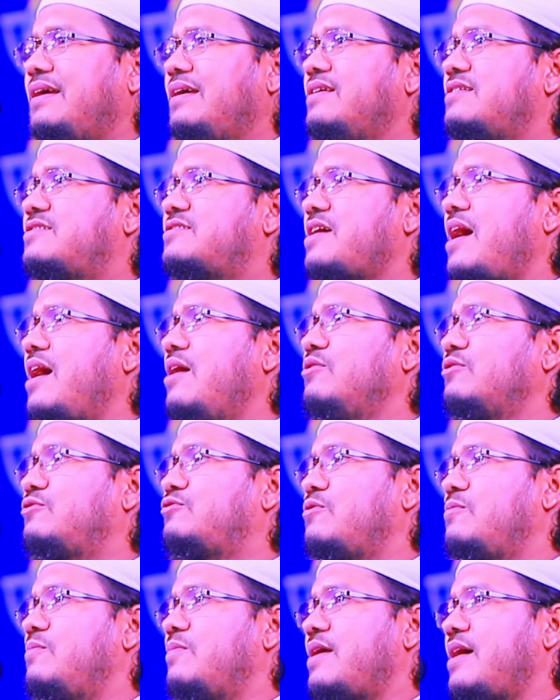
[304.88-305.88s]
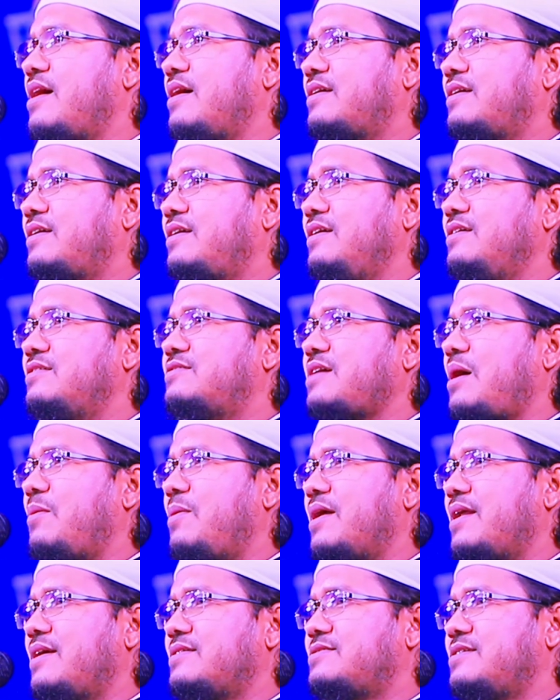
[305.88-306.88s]
কি চাও তোমরা কি
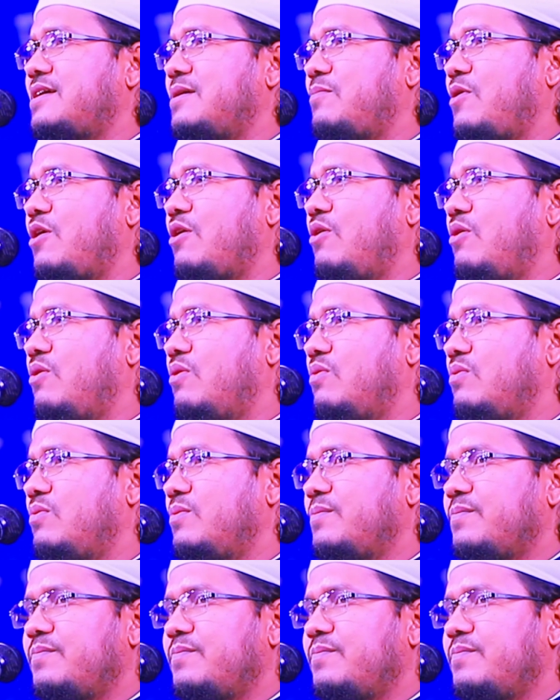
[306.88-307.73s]
চাওয়ার আছে বলো